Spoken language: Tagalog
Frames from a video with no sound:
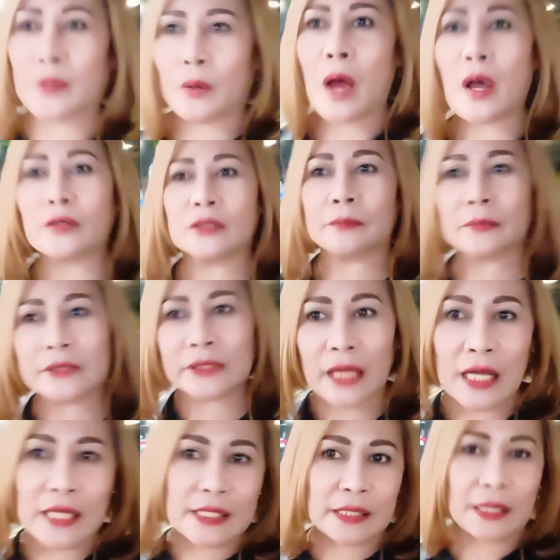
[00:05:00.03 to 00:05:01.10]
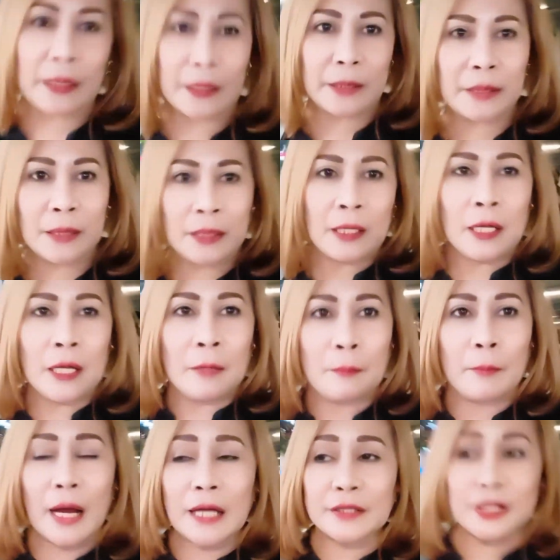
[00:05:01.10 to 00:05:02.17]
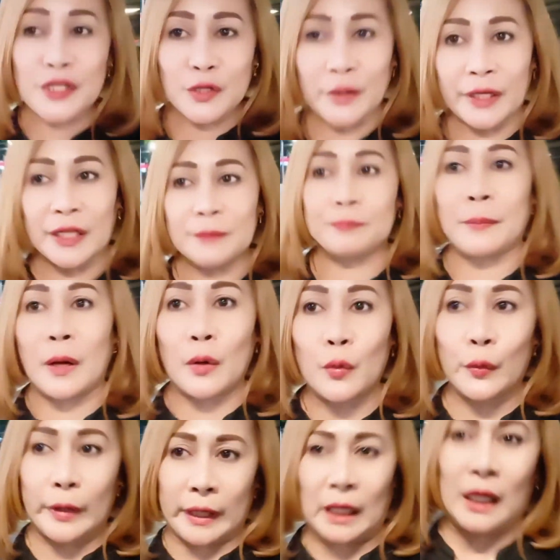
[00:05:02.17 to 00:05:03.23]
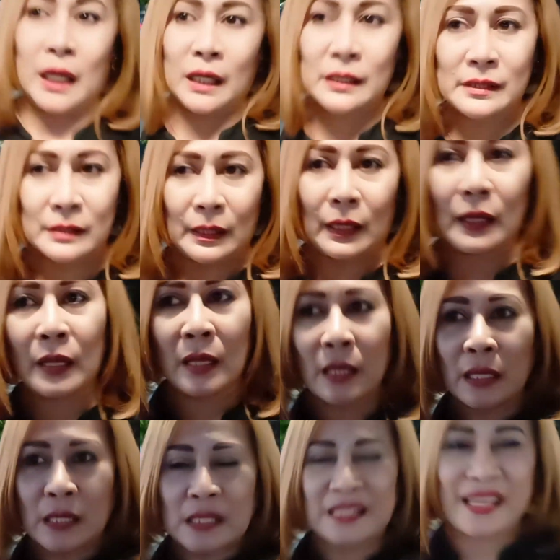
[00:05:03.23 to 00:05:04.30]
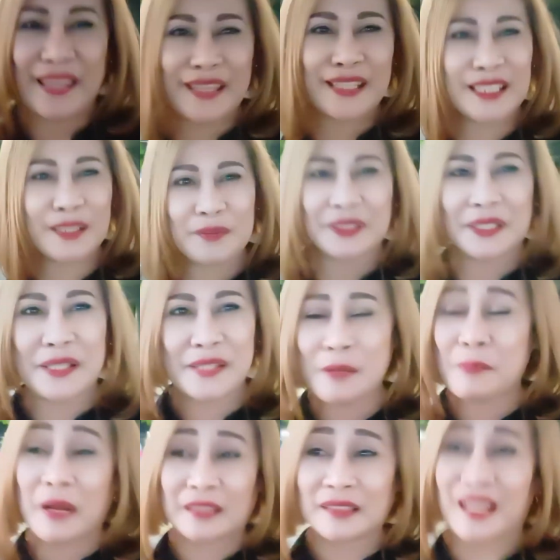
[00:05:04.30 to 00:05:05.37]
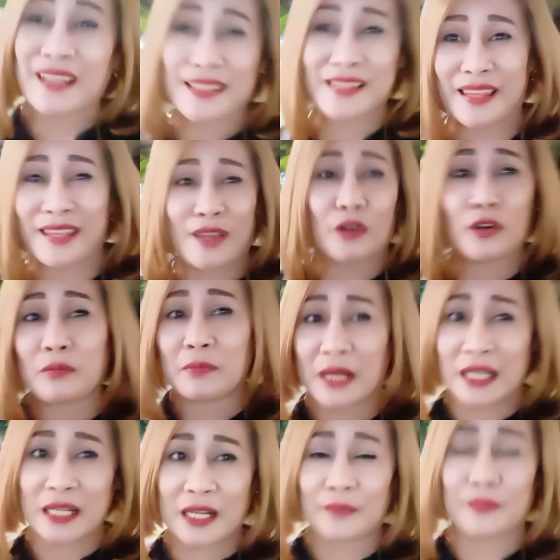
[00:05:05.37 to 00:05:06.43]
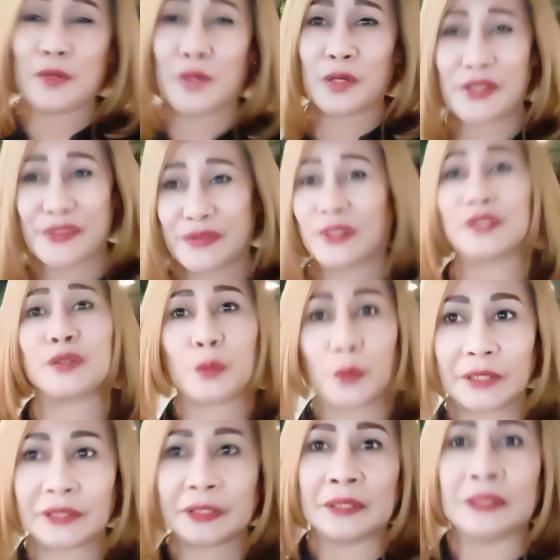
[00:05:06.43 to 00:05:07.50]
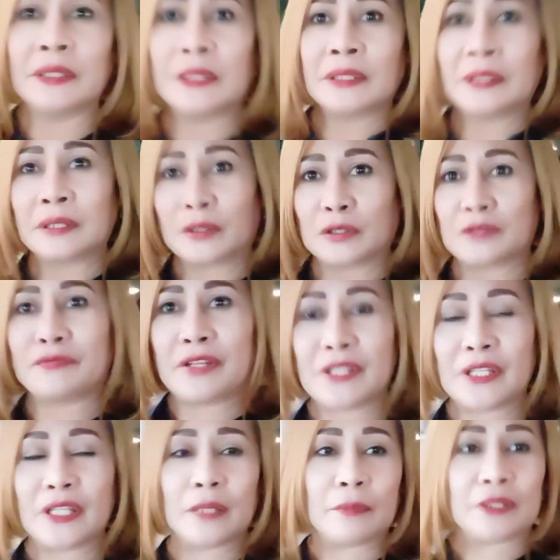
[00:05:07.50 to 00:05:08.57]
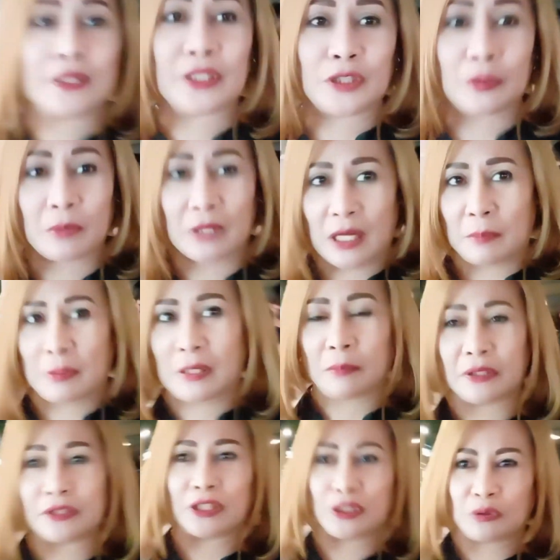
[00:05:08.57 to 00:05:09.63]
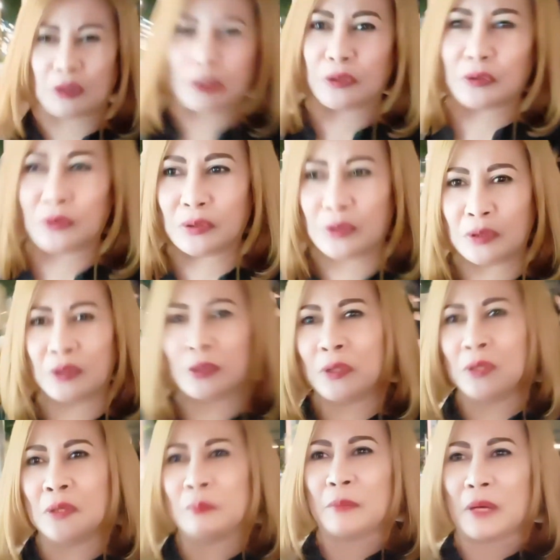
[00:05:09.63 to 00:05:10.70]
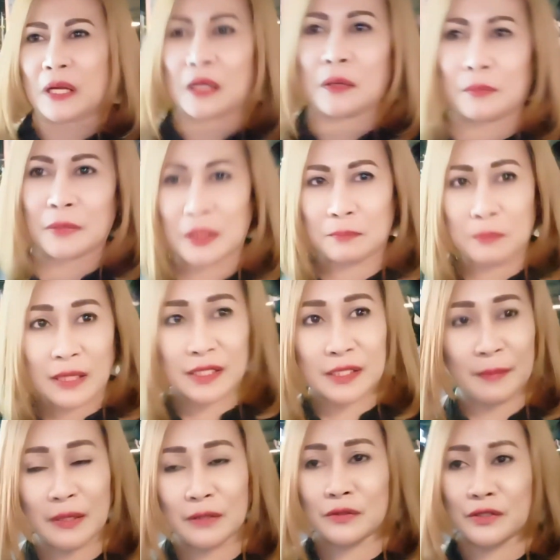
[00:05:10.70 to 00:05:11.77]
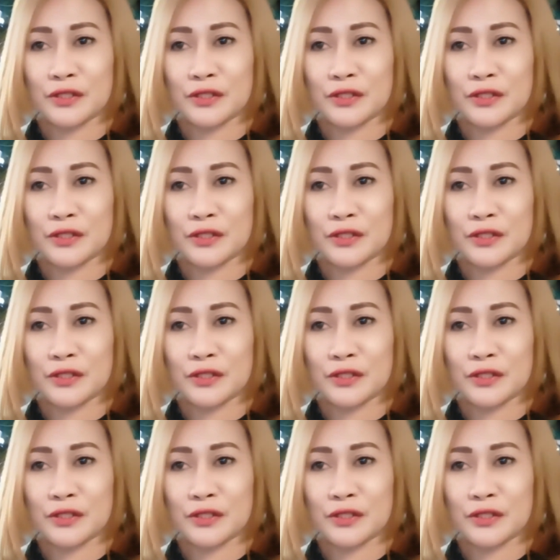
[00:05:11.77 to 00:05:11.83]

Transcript: ako naman guys ay magte-train pa uwi. Kasi sayang naman kasi mag-taxi or mag-grab, no? is not worth. Convenient naman dito. Marami naman ditong ano. Maraming bus, merong